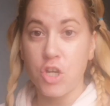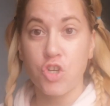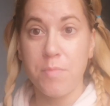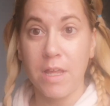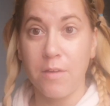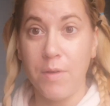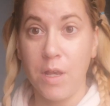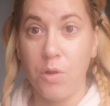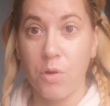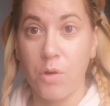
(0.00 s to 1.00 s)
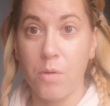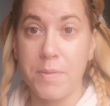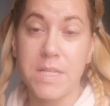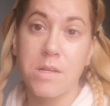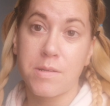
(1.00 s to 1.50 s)
Schminkvideo
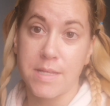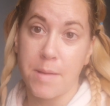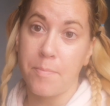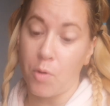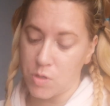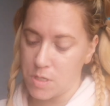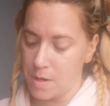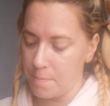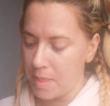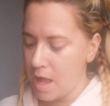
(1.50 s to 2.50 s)
bzw. ein Boxing